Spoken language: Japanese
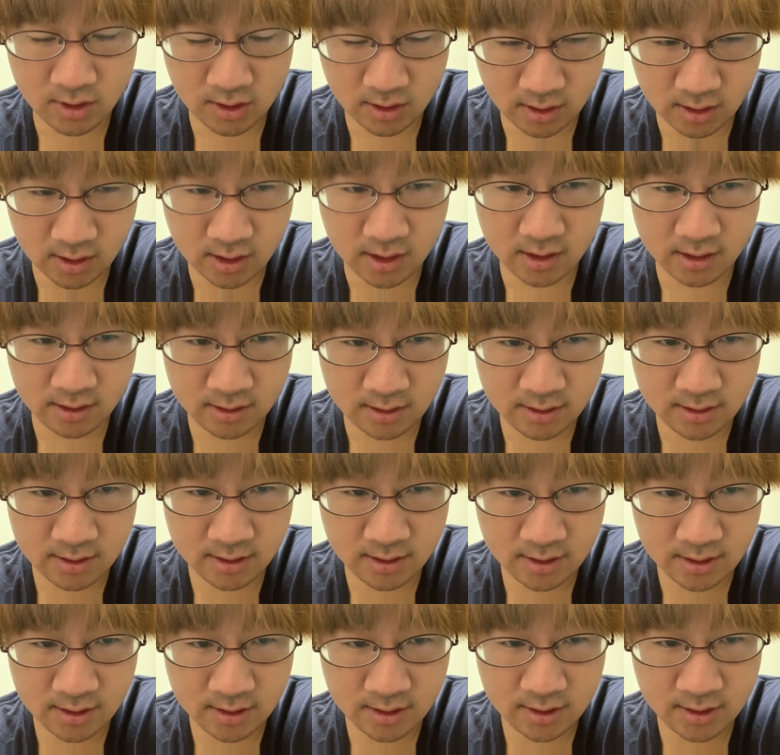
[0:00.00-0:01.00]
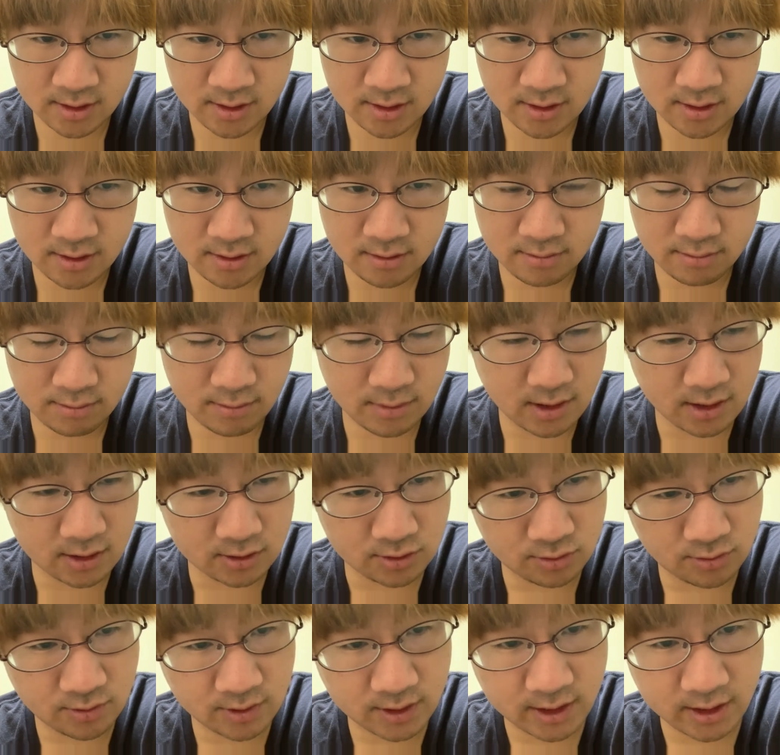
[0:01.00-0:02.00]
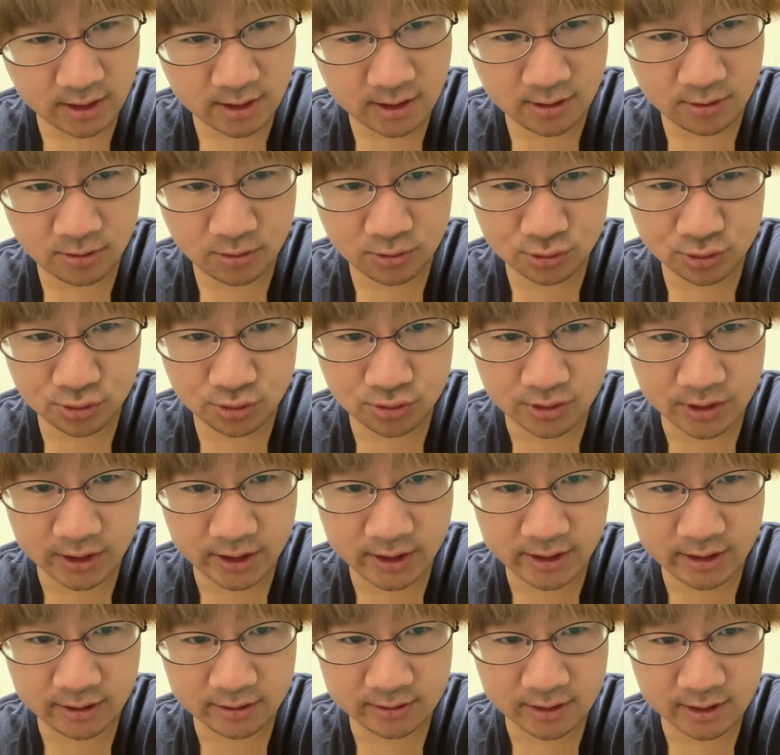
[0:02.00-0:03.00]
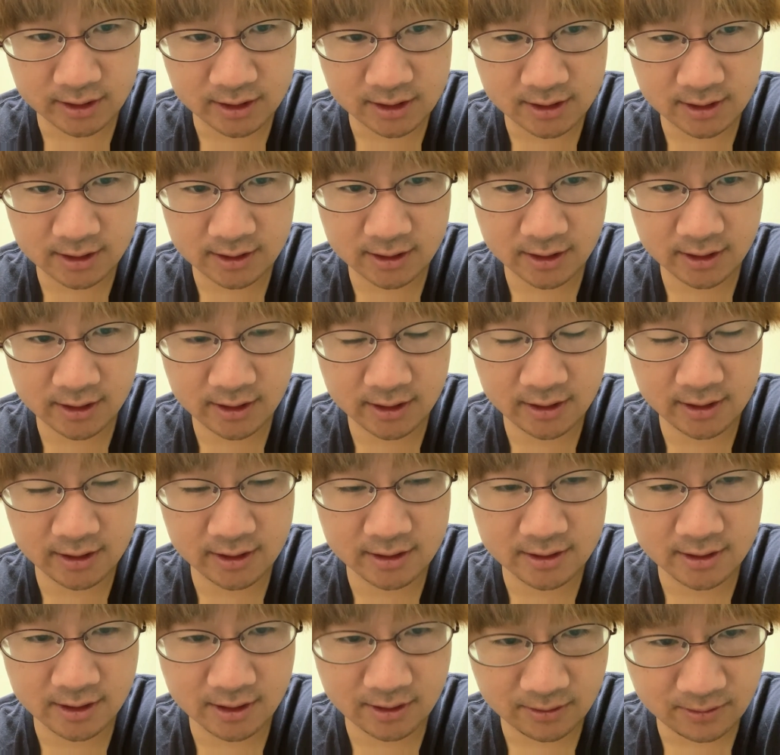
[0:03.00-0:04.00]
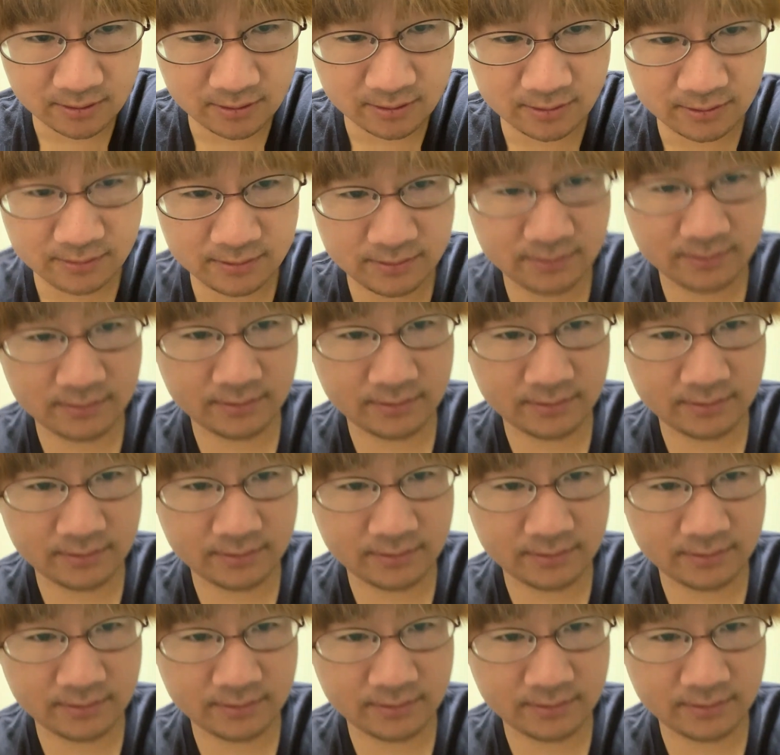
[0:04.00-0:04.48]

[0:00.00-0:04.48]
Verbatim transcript: はい。まあ、それは結果コントロールできなくて仕方ないんですけど、